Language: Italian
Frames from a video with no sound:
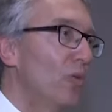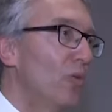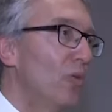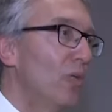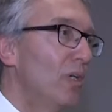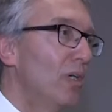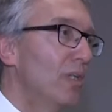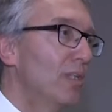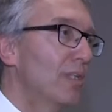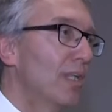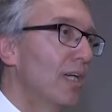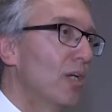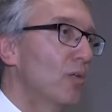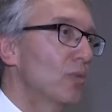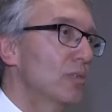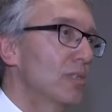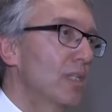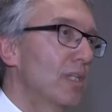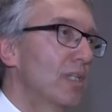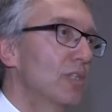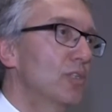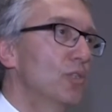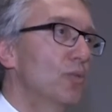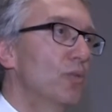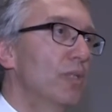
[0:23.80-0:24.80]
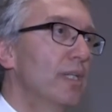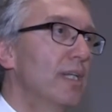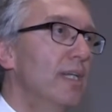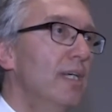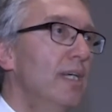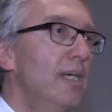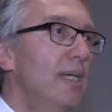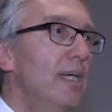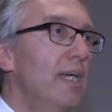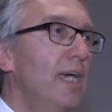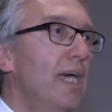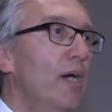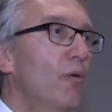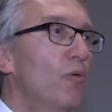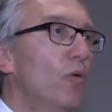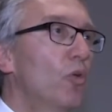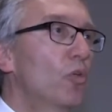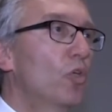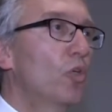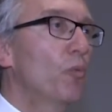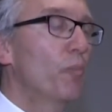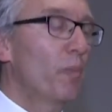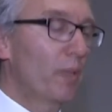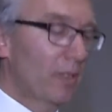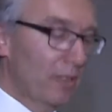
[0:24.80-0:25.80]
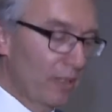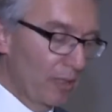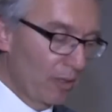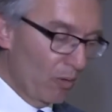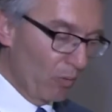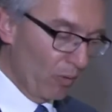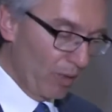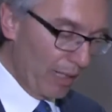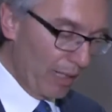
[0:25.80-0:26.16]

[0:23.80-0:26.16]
e quelle per le amministrative dei comuni di